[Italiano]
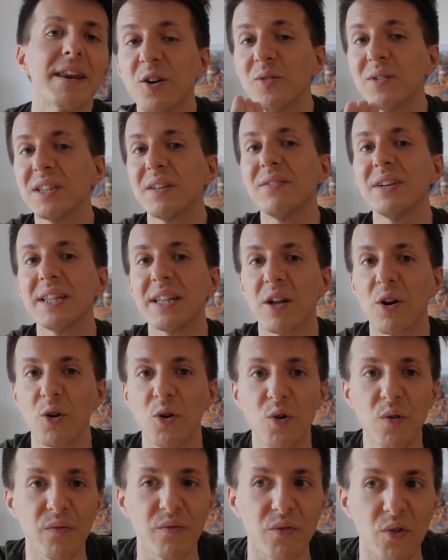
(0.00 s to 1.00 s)
condividerlo
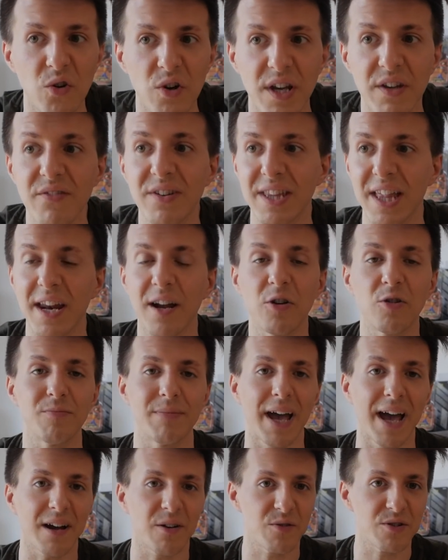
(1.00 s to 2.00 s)
con voi e vedere
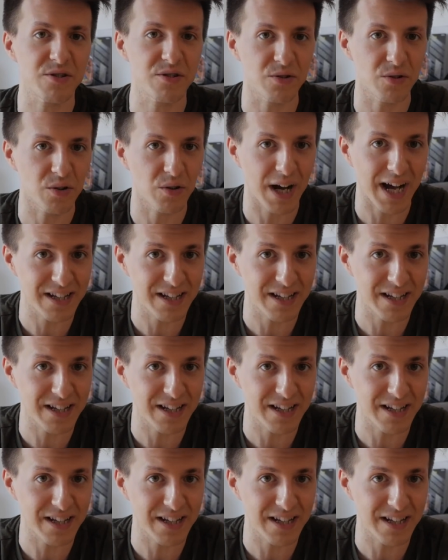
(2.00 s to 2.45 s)
com'è questo